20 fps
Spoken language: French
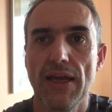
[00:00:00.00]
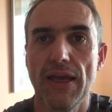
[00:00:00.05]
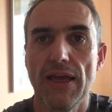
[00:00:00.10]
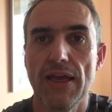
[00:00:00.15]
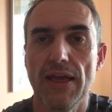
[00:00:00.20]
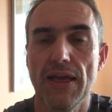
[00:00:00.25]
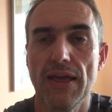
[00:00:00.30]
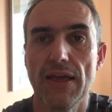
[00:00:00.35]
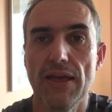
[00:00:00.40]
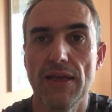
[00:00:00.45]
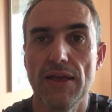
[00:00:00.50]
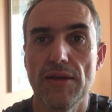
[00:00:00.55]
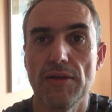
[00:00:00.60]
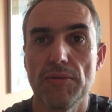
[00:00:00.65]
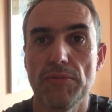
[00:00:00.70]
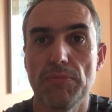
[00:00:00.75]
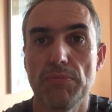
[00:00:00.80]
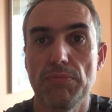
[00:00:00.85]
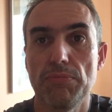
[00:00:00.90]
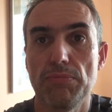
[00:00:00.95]
Et
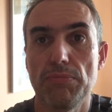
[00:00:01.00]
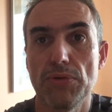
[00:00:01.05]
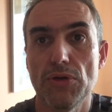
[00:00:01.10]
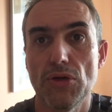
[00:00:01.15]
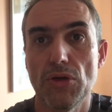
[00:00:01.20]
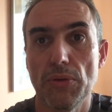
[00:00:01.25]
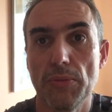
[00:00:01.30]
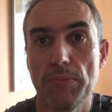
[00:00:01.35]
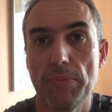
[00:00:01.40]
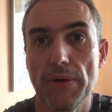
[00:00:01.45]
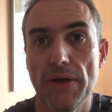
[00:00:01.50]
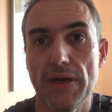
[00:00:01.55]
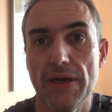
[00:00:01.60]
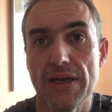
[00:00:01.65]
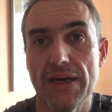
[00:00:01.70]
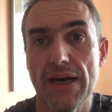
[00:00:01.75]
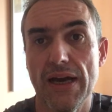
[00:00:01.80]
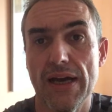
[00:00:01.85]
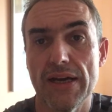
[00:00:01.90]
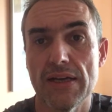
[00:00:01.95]
comme par,
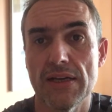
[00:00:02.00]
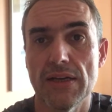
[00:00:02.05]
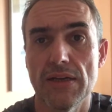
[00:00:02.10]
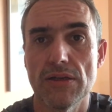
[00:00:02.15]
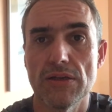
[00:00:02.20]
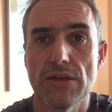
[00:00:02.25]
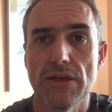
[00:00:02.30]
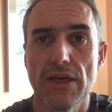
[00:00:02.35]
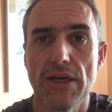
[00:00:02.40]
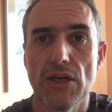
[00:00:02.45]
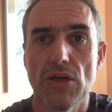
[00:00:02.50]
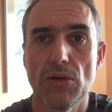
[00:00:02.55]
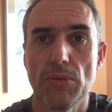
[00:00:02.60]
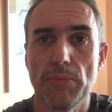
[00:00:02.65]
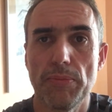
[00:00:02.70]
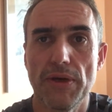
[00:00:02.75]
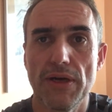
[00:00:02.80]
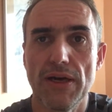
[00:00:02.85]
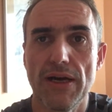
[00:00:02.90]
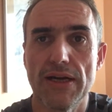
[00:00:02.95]

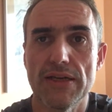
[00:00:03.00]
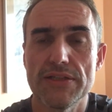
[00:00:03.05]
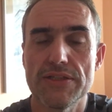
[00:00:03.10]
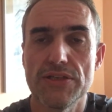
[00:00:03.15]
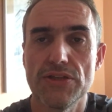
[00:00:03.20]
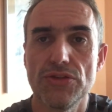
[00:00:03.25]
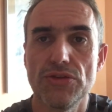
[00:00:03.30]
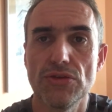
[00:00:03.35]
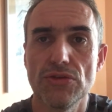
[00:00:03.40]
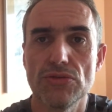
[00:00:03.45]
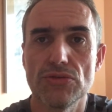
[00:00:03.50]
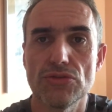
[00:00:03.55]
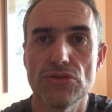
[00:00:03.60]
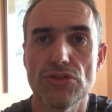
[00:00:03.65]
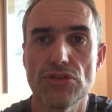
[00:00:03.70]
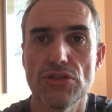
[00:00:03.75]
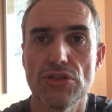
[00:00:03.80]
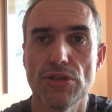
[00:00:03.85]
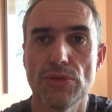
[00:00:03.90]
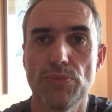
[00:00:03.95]
accident,
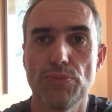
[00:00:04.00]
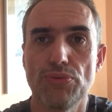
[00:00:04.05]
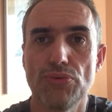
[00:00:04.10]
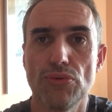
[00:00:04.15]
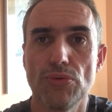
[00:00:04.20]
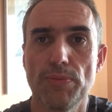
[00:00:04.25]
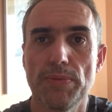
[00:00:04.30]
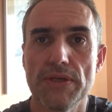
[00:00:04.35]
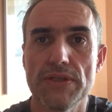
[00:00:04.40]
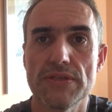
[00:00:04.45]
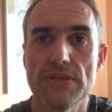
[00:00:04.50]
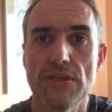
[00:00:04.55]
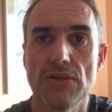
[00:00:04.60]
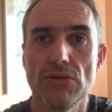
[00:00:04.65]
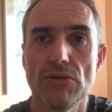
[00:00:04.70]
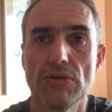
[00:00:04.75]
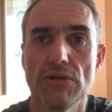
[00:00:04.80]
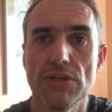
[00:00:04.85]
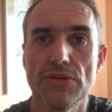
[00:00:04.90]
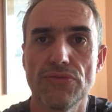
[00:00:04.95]
j'ai pu passer
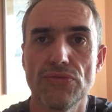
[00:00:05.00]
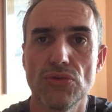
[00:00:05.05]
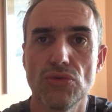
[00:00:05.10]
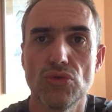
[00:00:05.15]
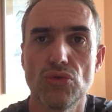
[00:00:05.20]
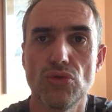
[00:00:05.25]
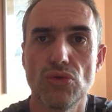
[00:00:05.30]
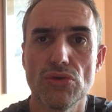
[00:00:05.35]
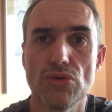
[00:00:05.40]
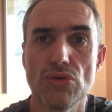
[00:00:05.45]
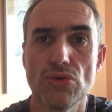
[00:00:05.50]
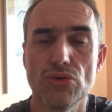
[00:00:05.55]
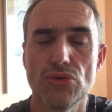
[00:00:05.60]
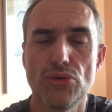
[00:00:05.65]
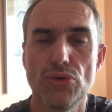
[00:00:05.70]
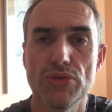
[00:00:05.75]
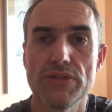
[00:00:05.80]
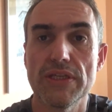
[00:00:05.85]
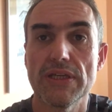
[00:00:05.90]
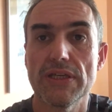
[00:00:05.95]
en revue deux,
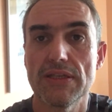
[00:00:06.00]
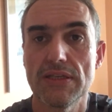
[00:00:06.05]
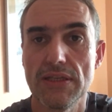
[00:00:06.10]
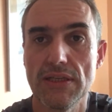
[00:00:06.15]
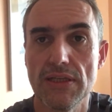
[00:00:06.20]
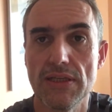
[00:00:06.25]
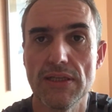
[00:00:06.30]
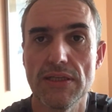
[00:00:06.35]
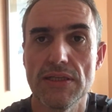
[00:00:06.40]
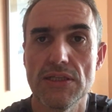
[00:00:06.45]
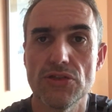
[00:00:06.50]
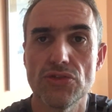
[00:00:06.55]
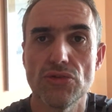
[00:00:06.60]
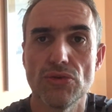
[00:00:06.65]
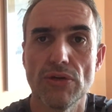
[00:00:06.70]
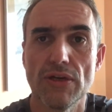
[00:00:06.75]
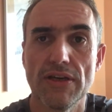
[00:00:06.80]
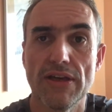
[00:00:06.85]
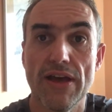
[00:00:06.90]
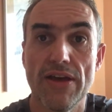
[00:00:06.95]
deux, articles qui se
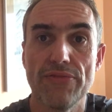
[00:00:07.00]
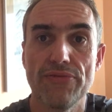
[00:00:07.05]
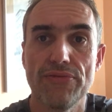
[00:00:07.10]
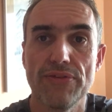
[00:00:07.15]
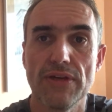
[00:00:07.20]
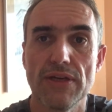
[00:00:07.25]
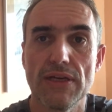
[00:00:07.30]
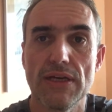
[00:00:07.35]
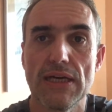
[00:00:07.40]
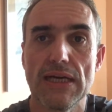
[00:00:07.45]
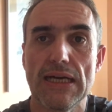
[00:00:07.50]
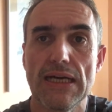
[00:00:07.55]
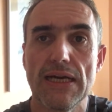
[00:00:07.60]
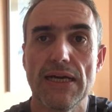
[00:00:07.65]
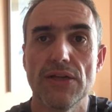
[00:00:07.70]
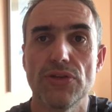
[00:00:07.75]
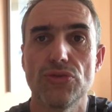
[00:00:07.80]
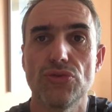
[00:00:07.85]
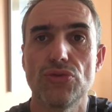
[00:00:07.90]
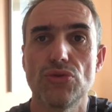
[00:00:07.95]
réfèrent
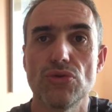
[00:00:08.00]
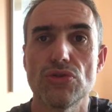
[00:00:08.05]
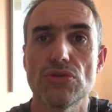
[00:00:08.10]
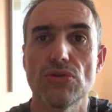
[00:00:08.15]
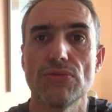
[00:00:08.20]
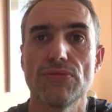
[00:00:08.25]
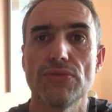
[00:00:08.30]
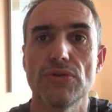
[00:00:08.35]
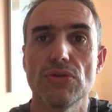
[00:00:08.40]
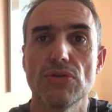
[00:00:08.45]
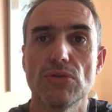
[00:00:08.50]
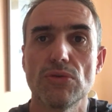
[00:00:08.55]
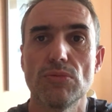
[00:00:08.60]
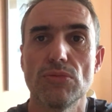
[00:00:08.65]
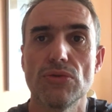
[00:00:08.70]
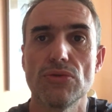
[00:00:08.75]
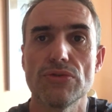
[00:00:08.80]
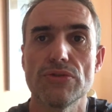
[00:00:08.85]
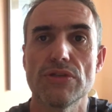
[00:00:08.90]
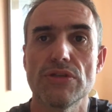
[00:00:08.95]
à deux
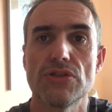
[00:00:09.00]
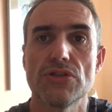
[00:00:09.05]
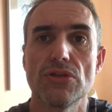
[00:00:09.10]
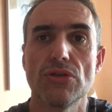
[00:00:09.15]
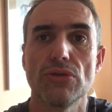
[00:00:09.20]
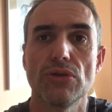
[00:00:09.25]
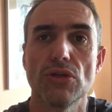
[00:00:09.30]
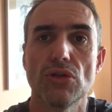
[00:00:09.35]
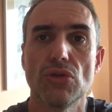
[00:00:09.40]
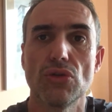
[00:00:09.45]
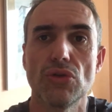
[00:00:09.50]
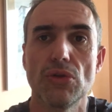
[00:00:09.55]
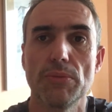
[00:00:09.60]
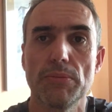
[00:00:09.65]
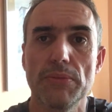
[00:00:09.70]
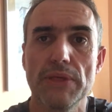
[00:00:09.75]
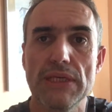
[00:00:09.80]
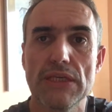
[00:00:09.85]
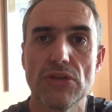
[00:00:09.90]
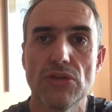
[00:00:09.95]
environnements
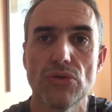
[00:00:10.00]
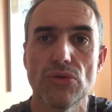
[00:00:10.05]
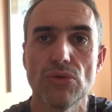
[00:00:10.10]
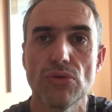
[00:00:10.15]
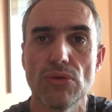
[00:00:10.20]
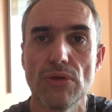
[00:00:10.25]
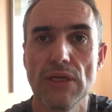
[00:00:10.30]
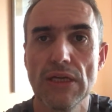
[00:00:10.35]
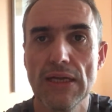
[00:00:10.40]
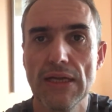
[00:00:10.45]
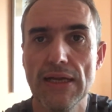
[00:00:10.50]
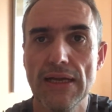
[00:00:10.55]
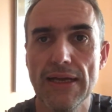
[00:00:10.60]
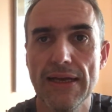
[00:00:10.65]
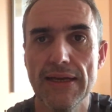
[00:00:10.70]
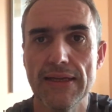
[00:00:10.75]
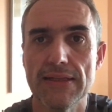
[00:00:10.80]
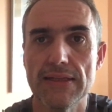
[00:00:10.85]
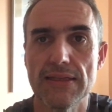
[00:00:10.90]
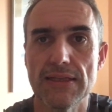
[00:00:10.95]
socio-économiques euh,
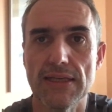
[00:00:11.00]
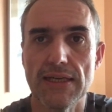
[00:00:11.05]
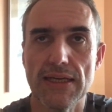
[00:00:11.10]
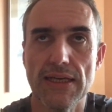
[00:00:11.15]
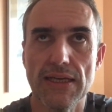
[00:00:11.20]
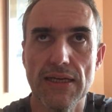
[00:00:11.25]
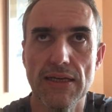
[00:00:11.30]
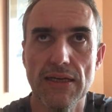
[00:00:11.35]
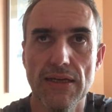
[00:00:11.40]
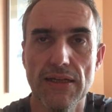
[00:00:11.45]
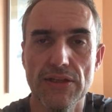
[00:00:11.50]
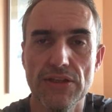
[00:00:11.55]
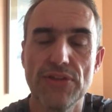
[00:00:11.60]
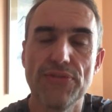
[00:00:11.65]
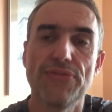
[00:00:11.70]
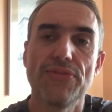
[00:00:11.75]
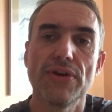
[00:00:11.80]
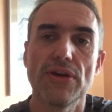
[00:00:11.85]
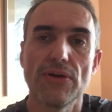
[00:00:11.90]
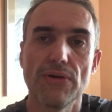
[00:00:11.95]
très
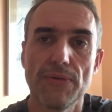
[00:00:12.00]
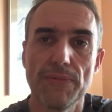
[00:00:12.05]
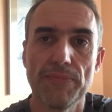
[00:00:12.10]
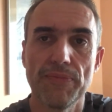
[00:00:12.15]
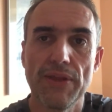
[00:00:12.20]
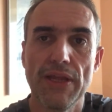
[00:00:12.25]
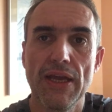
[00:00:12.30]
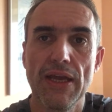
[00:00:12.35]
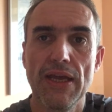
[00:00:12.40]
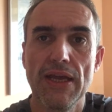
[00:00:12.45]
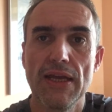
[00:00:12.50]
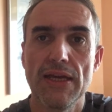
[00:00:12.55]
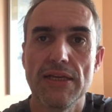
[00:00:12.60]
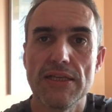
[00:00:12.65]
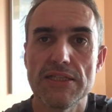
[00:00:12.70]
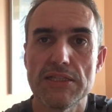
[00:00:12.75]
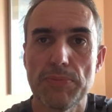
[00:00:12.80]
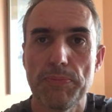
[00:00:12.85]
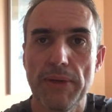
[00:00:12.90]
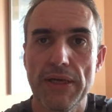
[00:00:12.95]
différents,
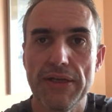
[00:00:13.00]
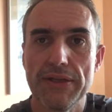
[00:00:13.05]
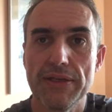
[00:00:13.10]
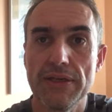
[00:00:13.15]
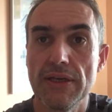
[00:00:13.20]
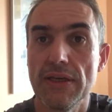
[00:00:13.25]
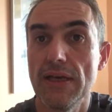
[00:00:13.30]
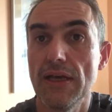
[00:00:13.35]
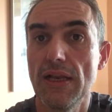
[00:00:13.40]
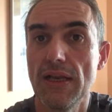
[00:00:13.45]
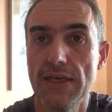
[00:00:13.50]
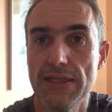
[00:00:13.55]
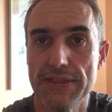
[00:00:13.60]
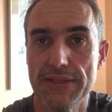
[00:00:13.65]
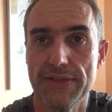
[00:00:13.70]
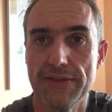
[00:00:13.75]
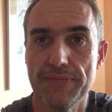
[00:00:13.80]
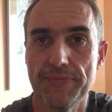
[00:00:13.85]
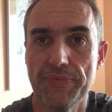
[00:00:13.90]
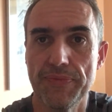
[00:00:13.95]
l'Espagne et
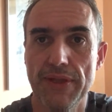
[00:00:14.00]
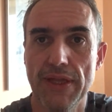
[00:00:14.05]
l'Inde.